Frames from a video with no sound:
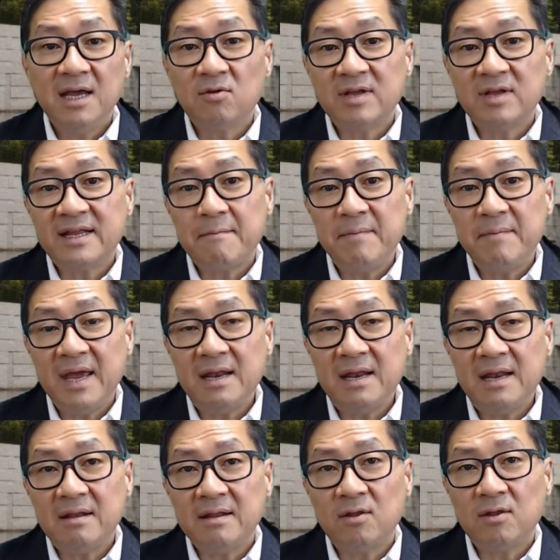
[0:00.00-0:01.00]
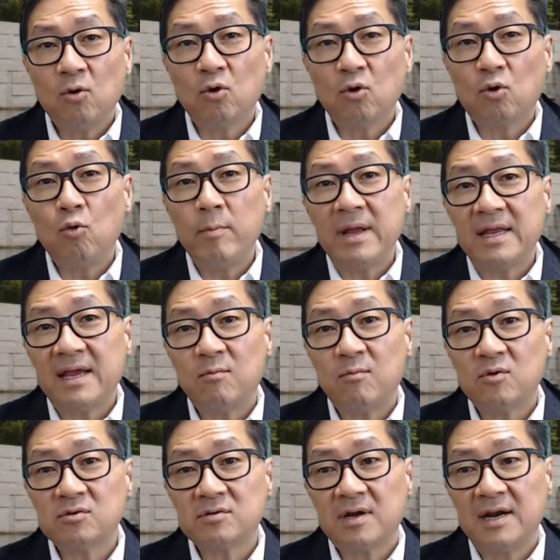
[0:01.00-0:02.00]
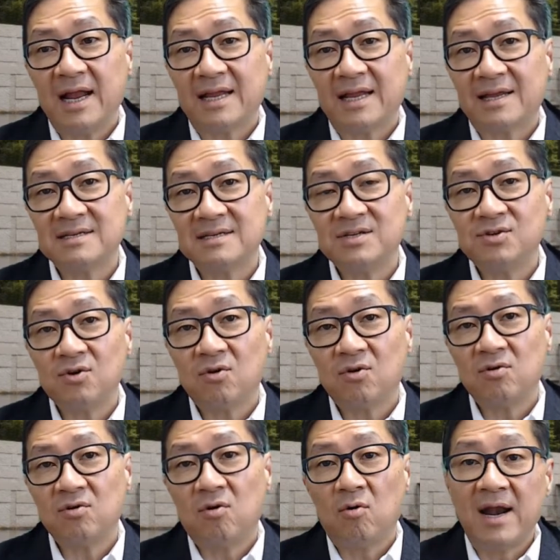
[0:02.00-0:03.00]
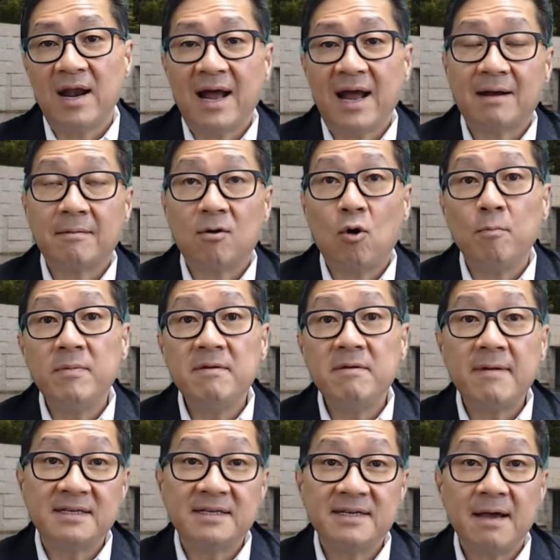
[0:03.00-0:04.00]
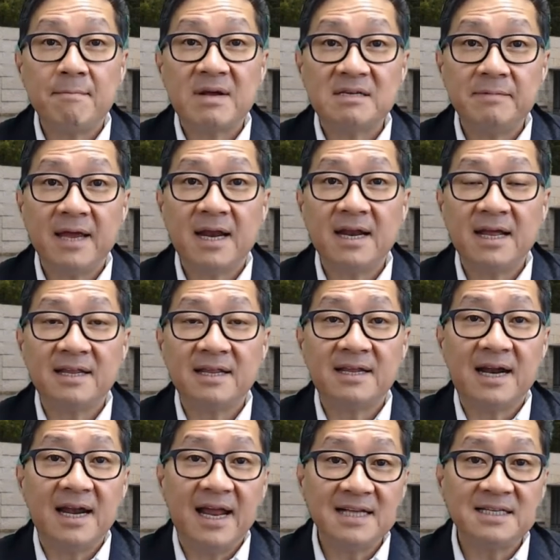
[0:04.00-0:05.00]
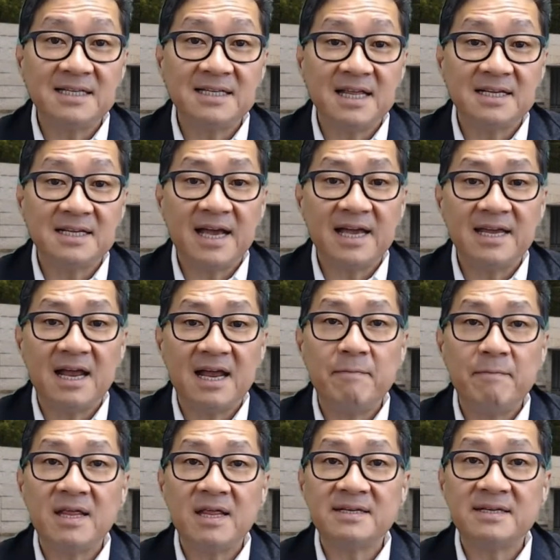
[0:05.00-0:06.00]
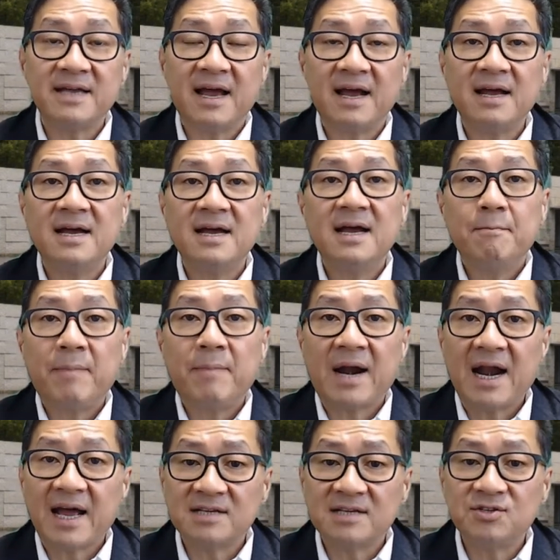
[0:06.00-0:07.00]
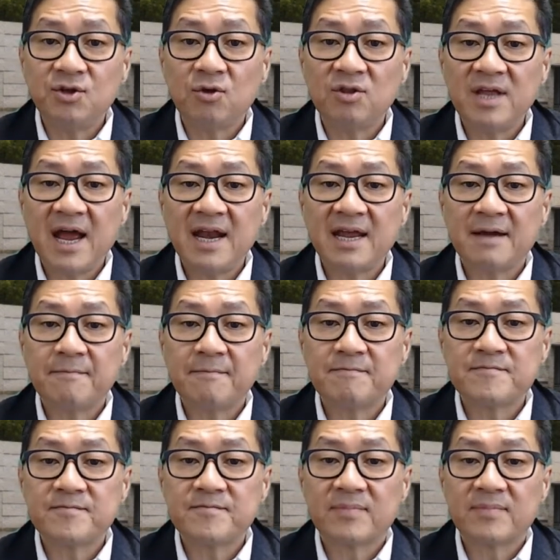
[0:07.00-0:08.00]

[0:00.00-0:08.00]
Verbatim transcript: y donde también documentamos la transición o la convivencia más bien entre el SLCA y el PDCA para la gestión diaria.